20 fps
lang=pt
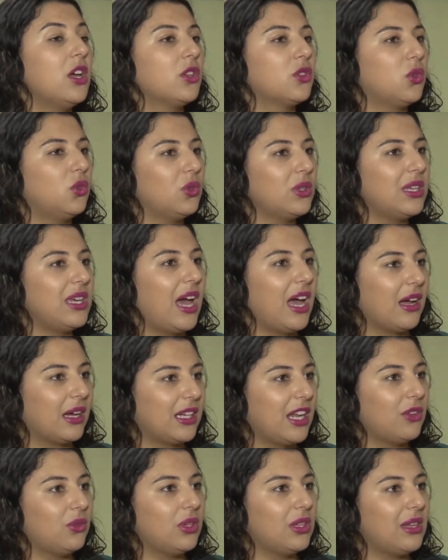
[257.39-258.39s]
tudo que é a
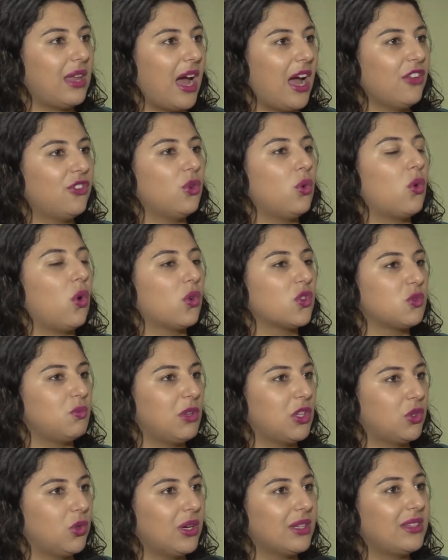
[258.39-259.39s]
gratuidade, o
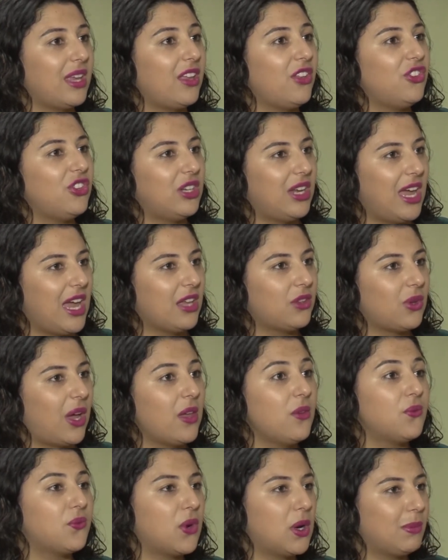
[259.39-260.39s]
consumidor tem direito direito à
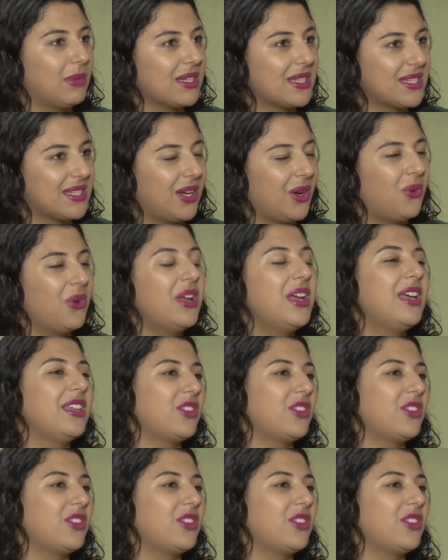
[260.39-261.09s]
informação.